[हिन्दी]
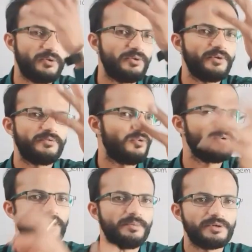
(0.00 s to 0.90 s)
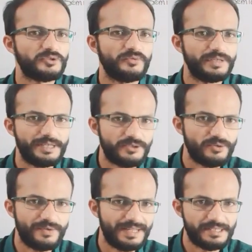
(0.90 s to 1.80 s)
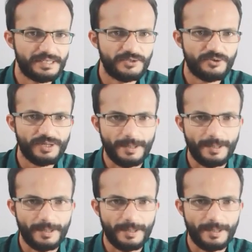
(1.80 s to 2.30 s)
फोर फोर नंबर्स ऑफ इलेक्ट्रॉन वैलेंस इलेक्ट्रॉन